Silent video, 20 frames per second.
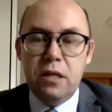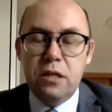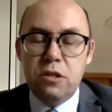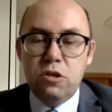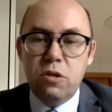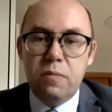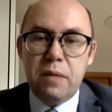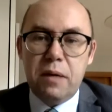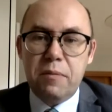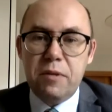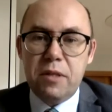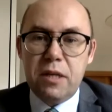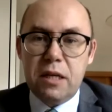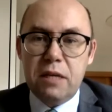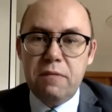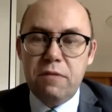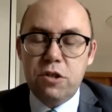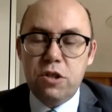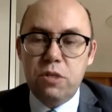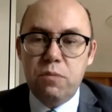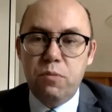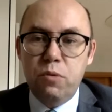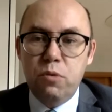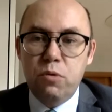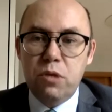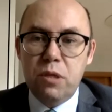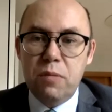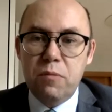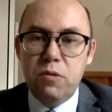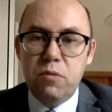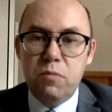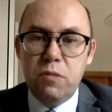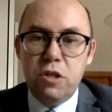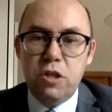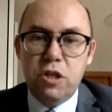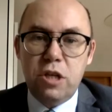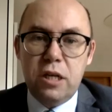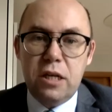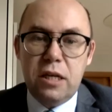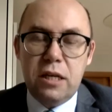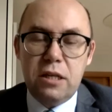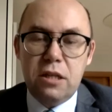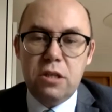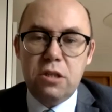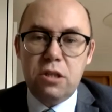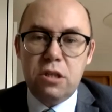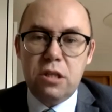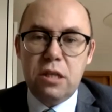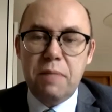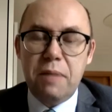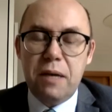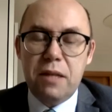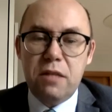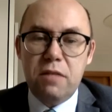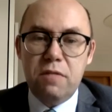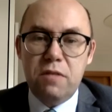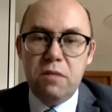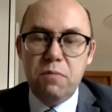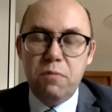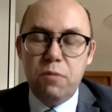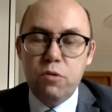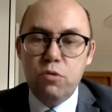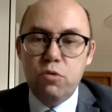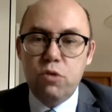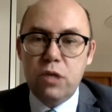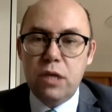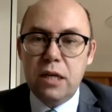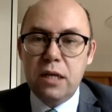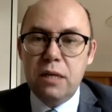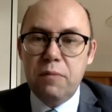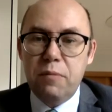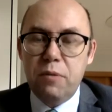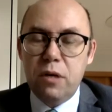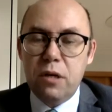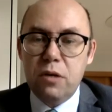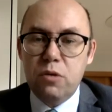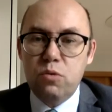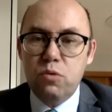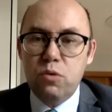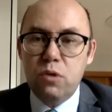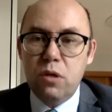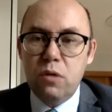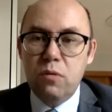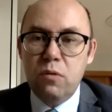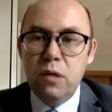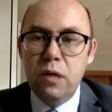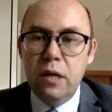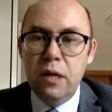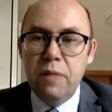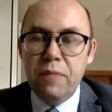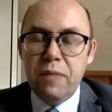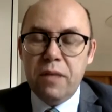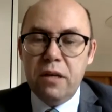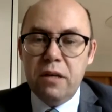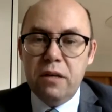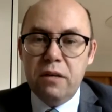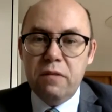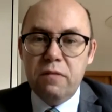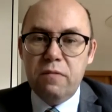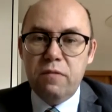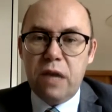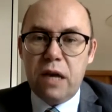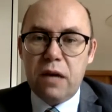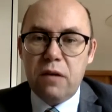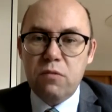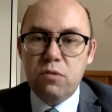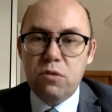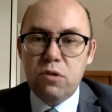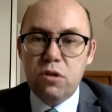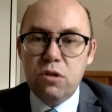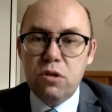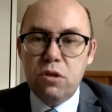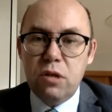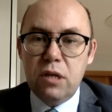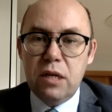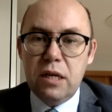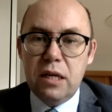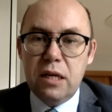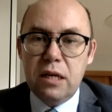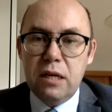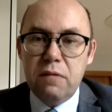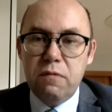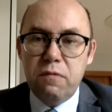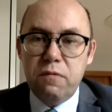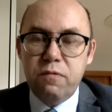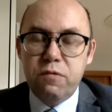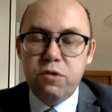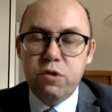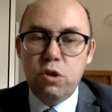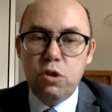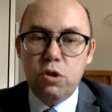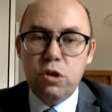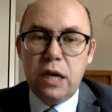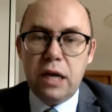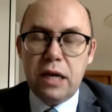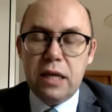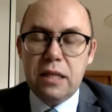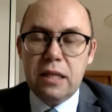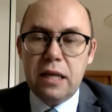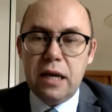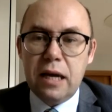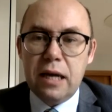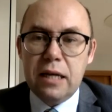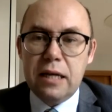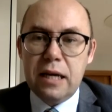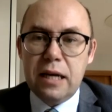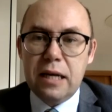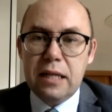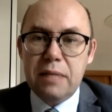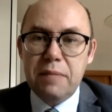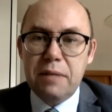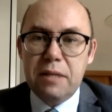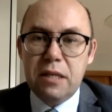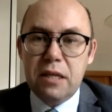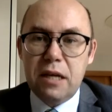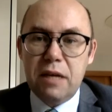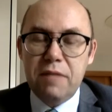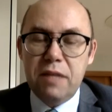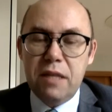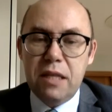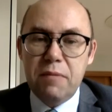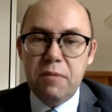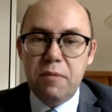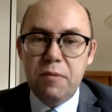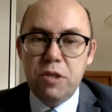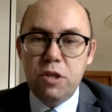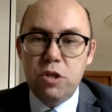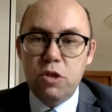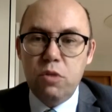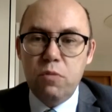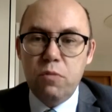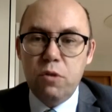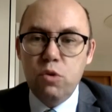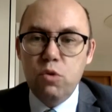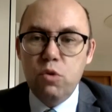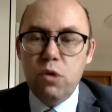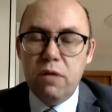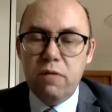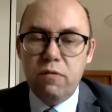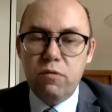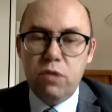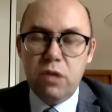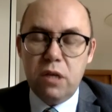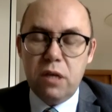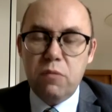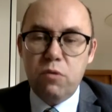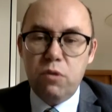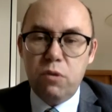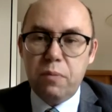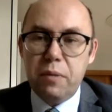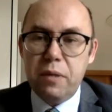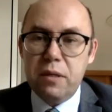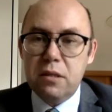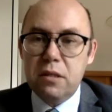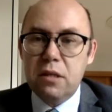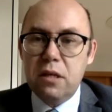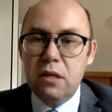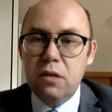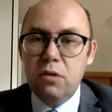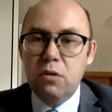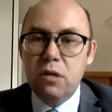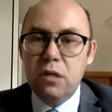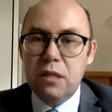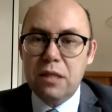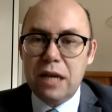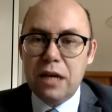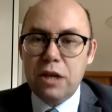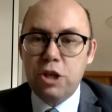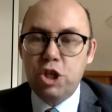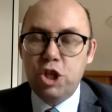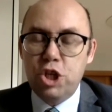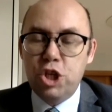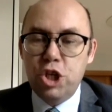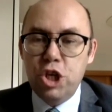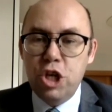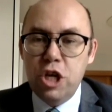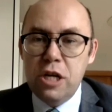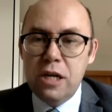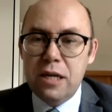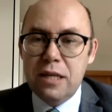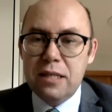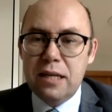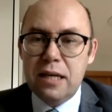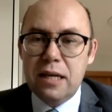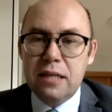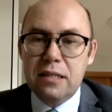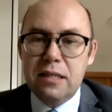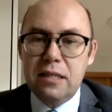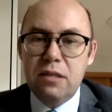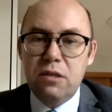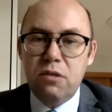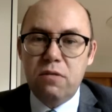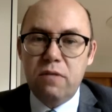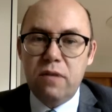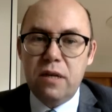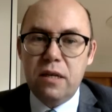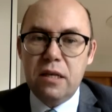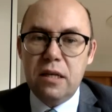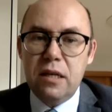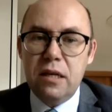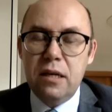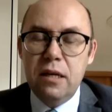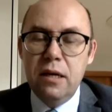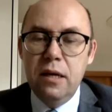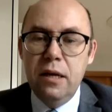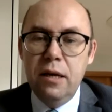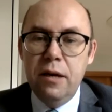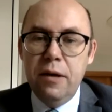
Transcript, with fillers: Są jakby takim właśnie punktem odniesienia, też tematy w nim poruszane pokazują, w jaką stronę, co, jakie, jak, jaka tematyka w danym momencie dominuje w Unii Europejskiej, no i tak silne zaakcentowanie